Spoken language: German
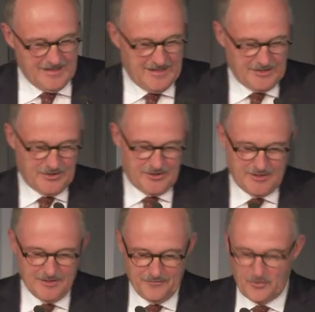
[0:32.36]

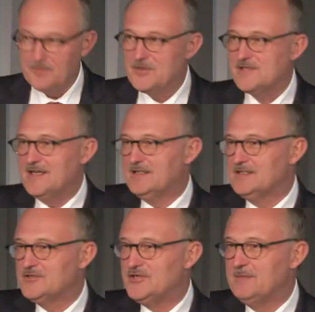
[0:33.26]
Ich freue mich sehr,
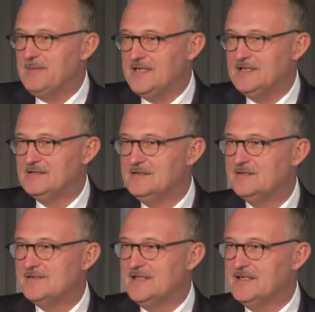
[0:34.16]
dass ich hier bei Ihnen
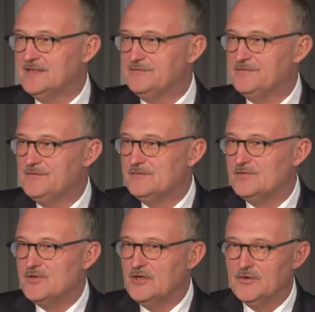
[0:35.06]
sein darf
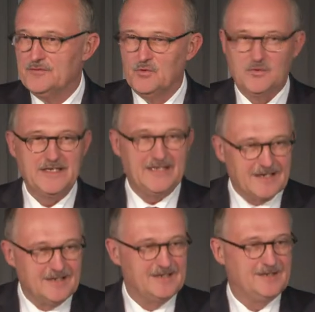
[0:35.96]
zur Eröffnung
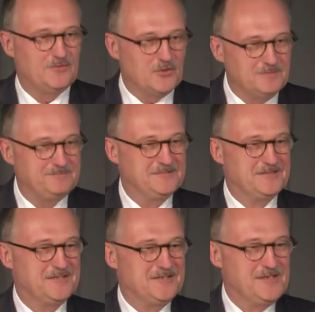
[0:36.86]
Ihrer Woche,
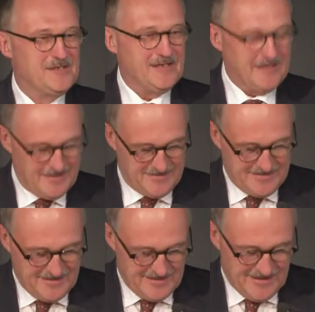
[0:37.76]

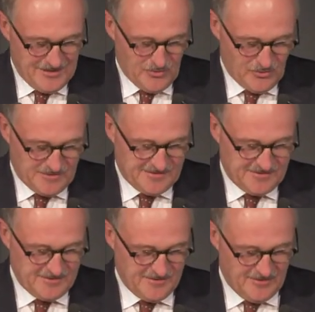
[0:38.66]
Ihres
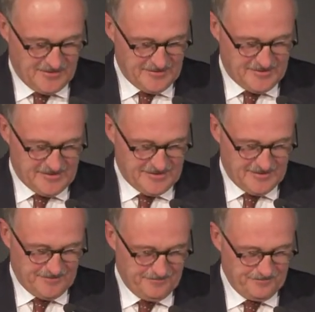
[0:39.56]
Dialogs. Und
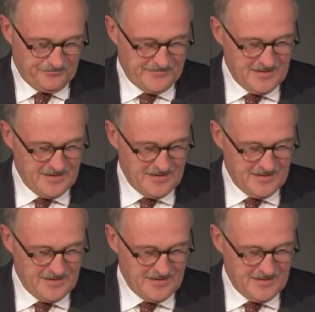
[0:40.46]
ähm,